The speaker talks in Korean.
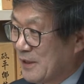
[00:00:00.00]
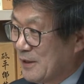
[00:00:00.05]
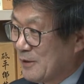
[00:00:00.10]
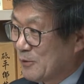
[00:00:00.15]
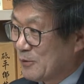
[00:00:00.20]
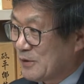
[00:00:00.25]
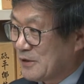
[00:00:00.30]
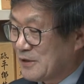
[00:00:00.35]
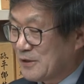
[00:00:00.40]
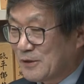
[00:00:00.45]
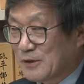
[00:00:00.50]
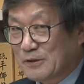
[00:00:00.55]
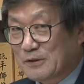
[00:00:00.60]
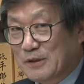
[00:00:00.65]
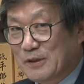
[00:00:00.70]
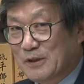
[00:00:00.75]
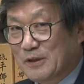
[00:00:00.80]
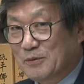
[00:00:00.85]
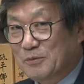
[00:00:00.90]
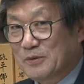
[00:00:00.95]
우리 시청자
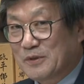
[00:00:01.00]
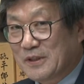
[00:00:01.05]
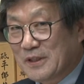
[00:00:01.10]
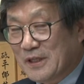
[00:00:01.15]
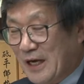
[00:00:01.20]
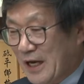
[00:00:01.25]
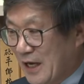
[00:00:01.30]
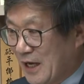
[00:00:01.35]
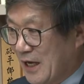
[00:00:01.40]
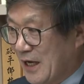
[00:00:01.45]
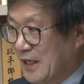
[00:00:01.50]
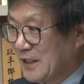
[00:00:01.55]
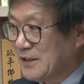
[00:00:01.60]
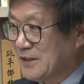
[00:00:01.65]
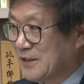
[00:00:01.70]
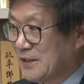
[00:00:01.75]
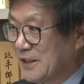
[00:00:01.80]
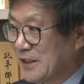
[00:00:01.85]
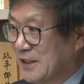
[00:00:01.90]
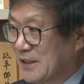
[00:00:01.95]
여러분들이 아
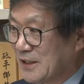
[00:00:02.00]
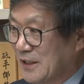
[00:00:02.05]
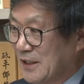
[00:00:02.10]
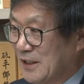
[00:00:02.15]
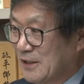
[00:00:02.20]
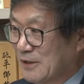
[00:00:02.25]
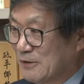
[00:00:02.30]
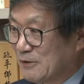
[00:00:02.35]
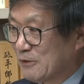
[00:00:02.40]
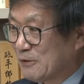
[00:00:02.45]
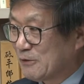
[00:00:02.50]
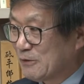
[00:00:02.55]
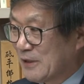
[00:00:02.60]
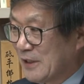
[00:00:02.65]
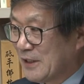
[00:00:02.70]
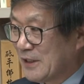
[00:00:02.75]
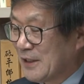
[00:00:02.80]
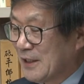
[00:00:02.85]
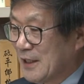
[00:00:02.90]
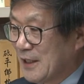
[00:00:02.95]
한시라는 게 이런 거구나